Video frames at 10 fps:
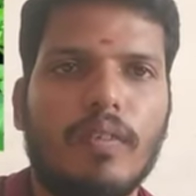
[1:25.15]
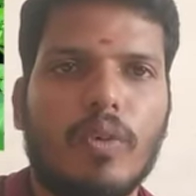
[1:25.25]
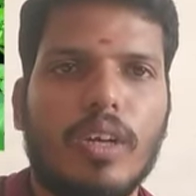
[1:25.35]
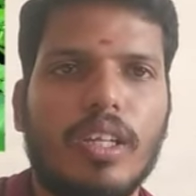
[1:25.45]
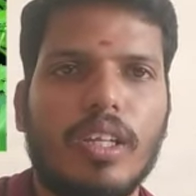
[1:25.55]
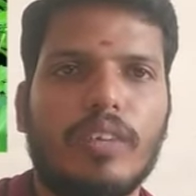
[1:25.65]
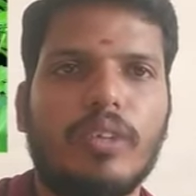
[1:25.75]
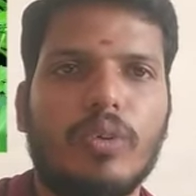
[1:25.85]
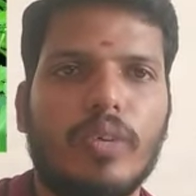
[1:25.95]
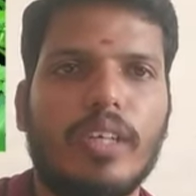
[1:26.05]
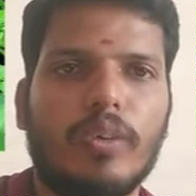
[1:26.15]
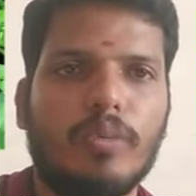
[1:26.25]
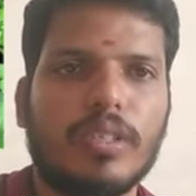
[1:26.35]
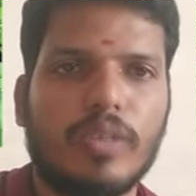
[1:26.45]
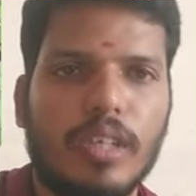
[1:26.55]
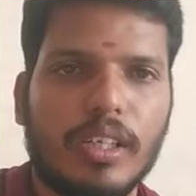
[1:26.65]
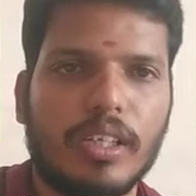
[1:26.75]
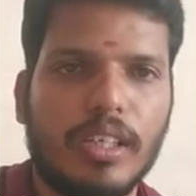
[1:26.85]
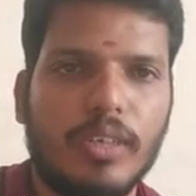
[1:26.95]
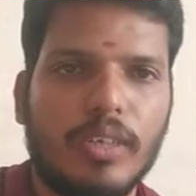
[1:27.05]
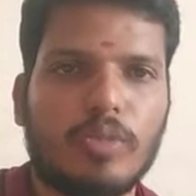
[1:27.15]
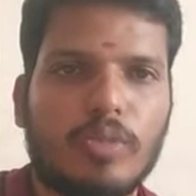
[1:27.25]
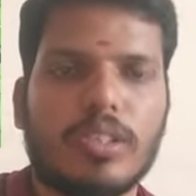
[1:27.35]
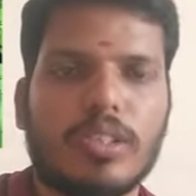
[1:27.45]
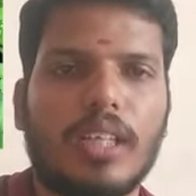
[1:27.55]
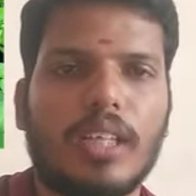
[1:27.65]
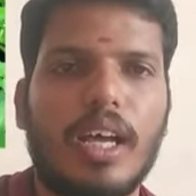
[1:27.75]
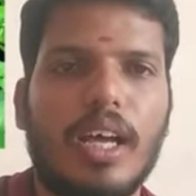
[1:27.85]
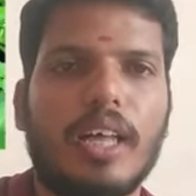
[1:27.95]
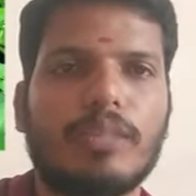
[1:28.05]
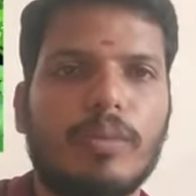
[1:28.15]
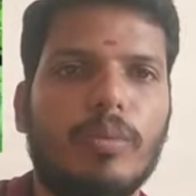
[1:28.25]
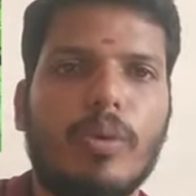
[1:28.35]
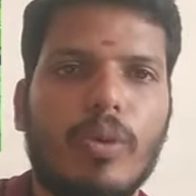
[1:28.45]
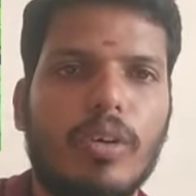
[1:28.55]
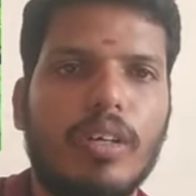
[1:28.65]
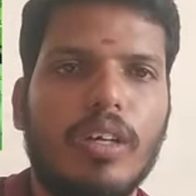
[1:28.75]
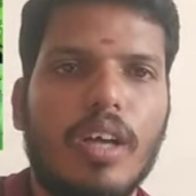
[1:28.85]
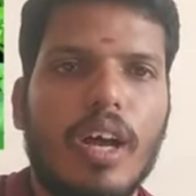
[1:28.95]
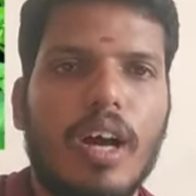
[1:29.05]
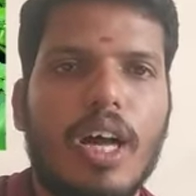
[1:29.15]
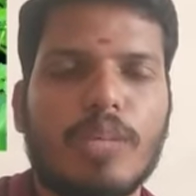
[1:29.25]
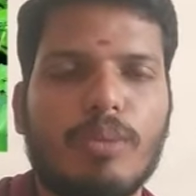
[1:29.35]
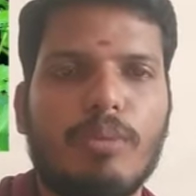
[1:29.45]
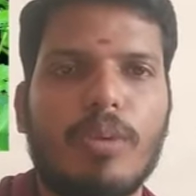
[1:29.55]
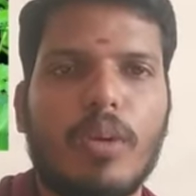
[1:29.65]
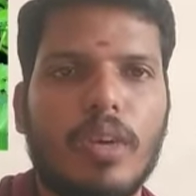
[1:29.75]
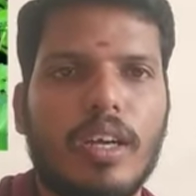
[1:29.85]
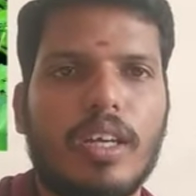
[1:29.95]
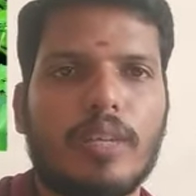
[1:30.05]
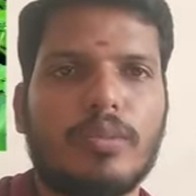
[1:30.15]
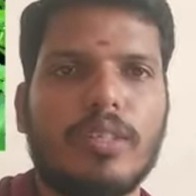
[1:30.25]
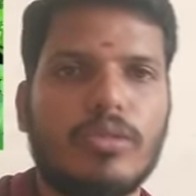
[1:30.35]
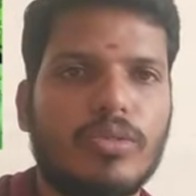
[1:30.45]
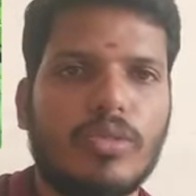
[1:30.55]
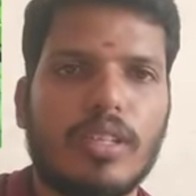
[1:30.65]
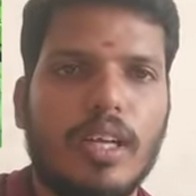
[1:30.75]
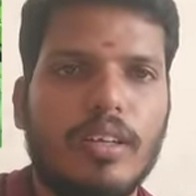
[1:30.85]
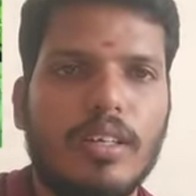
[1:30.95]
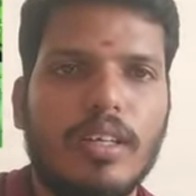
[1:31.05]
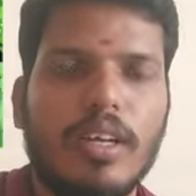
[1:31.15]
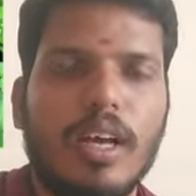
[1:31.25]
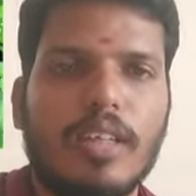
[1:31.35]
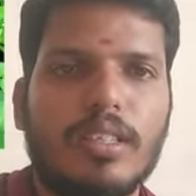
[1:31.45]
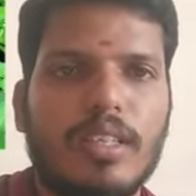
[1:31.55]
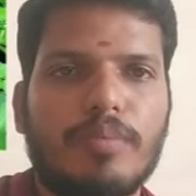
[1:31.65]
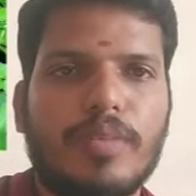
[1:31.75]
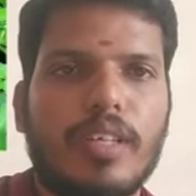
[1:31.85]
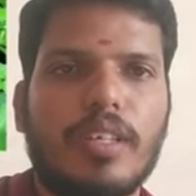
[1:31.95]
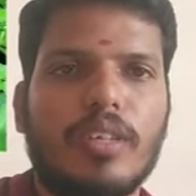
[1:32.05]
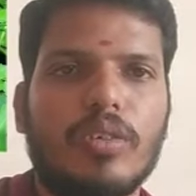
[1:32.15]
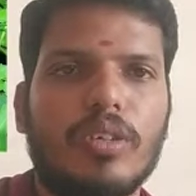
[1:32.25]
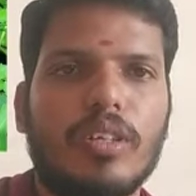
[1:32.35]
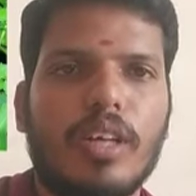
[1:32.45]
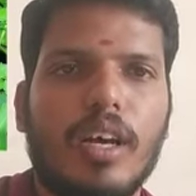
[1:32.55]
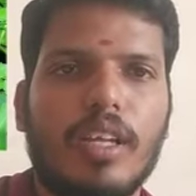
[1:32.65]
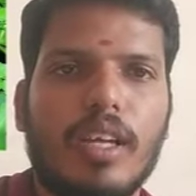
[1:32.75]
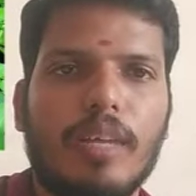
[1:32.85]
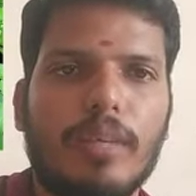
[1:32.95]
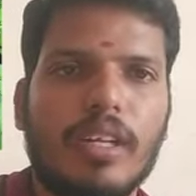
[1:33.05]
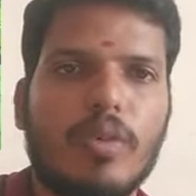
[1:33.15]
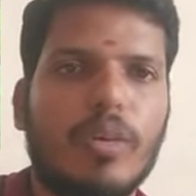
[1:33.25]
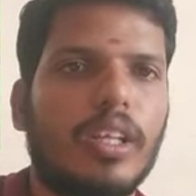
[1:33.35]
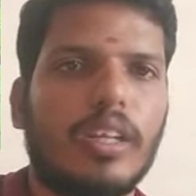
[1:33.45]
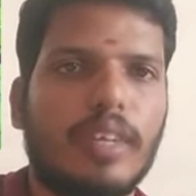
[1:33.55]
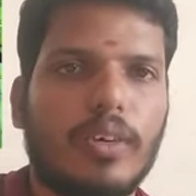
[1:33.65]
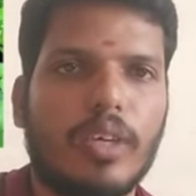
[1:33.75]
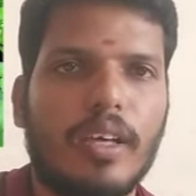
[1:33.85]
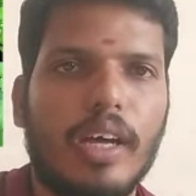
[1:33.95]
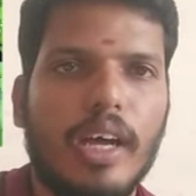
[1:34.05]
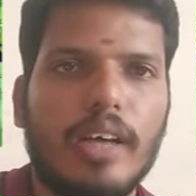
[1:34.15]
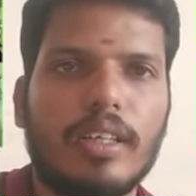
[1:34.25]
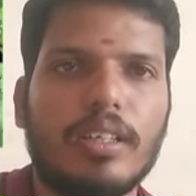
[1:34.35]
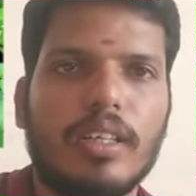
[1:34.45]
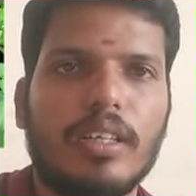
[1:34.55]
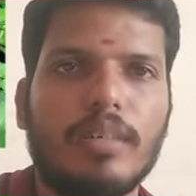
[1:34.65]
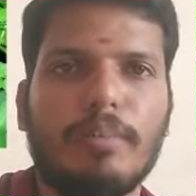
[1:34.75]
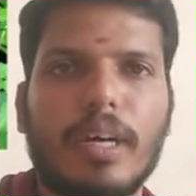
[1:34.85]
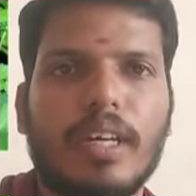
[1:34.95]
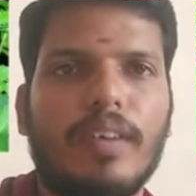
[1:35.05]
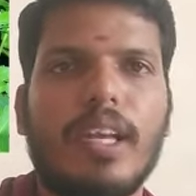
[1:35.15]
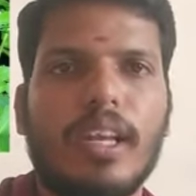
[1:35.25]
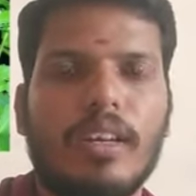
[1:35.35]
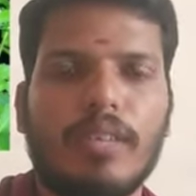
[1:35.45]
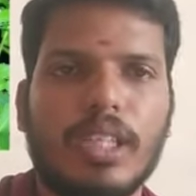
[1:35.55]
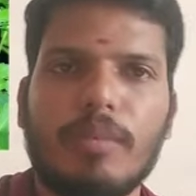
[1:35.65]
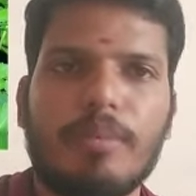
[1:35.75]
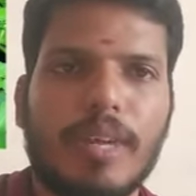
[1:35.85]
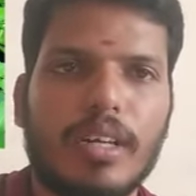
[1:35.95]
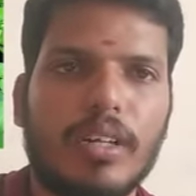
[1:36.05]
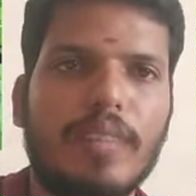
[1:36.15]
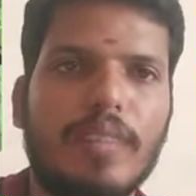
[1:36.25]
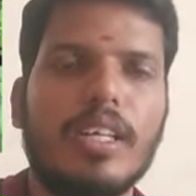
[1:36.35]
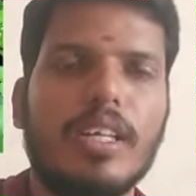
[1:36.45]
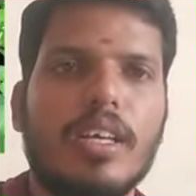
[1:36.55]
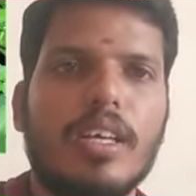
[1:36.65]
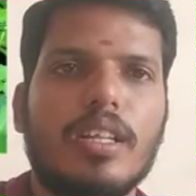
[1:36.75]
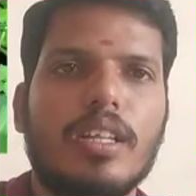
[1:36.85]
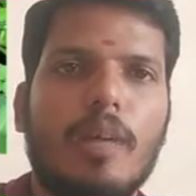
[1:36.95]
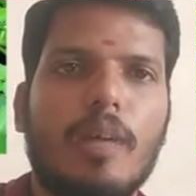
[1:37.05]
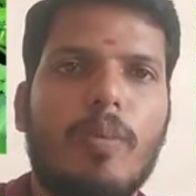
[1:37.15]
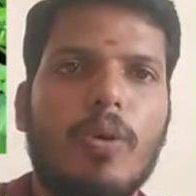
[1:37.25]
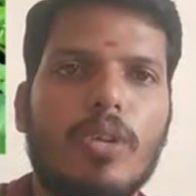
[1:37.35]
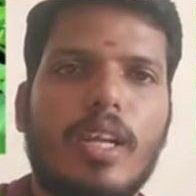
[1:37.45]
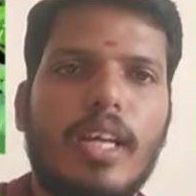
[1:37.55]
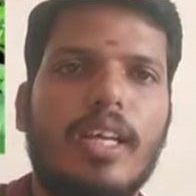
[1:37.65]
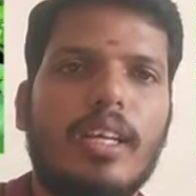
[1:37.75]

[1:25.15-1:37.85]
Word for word: குழந்தைங்களுக்கு வந்து ஒரு வயிறு உபசம் இருக்குது லூஸ் மோஷன் இருக்குன்னா ஹாஸ்பிட்டல் போடுறோம் ஹாஸ்பிட்டல் போனால் உடனே ட்ரிப்ஸ் ஏற்றணும்னு சொல்கிறேன் அந்த ட்ரிப்ஸ் ஏற்றிட்டு அதனால் பார்த்தோன்னா குழந்தைகள் வரக்கூடிய பக்க வேலைகளை வந்து நம்ம பார்க்குறதில்ல இந்த பொடுதலை